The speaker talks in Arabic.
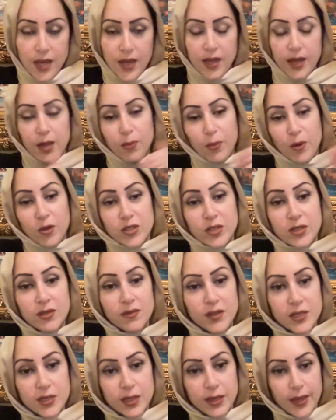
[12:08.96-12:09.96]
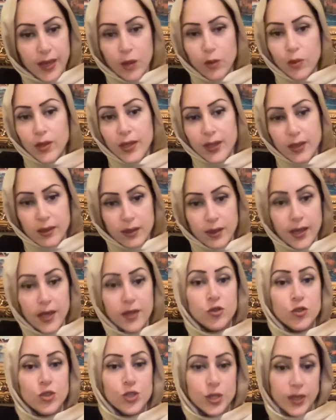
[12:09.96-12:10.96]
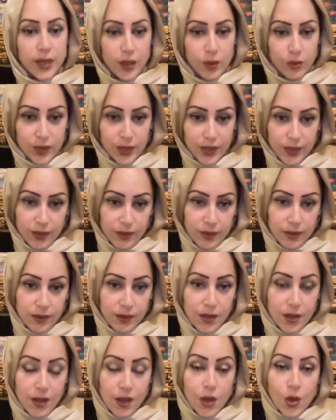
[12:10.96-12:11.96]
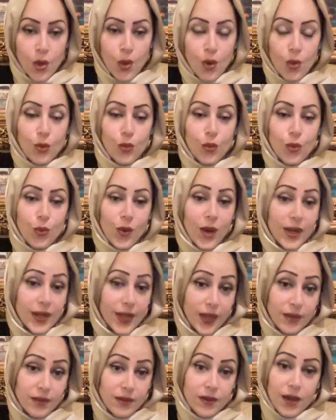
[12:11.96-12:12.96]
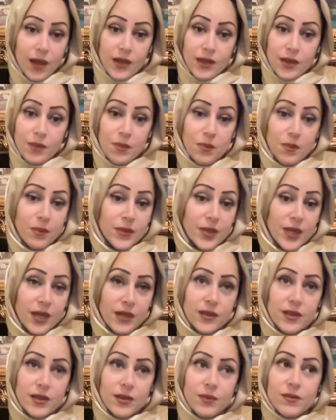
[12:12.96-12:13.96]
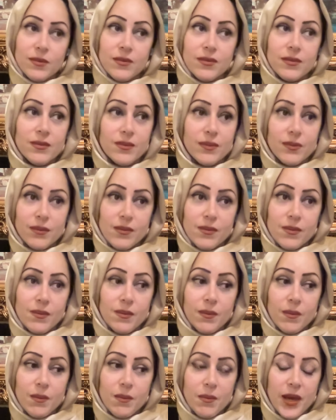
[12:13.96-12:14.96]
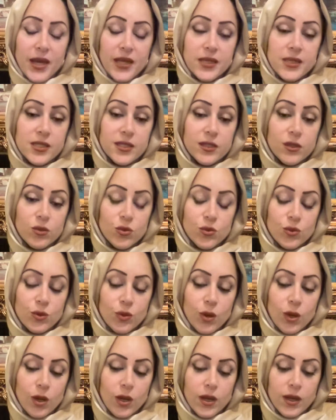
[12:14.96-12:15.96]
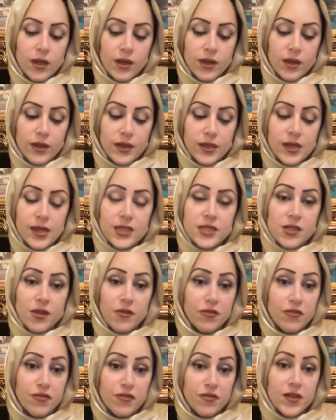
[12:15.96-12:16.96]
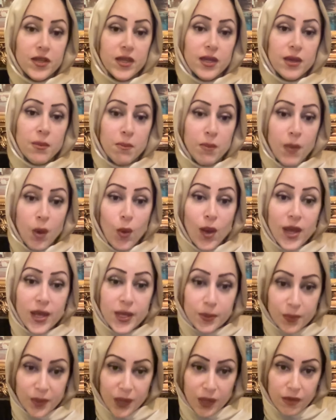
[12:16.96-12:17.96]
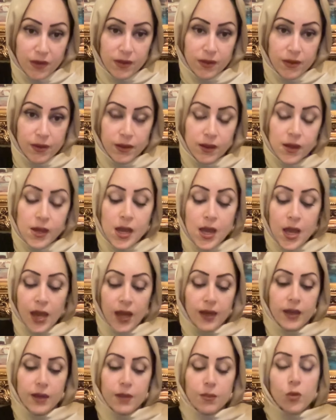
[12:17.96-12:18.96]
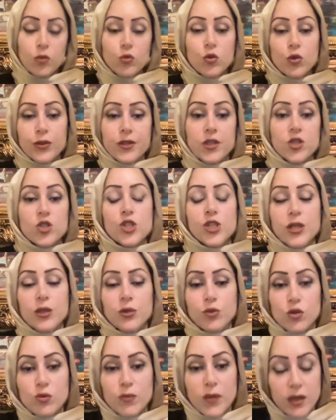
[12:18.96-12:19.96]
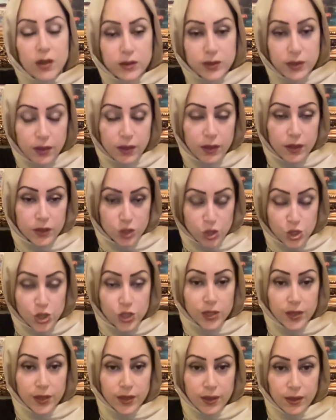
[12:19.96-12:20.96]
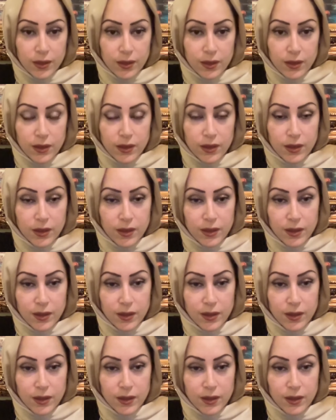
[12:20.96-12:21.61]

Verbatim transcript: البوزيتيفيتي اللي حواليك الانرجي اللي حواليك واجان انا يعني بحس انه آه للاسف في مواهب كثيره هلا موضوع تشجيع انه المراه تطلع تشتغل آه،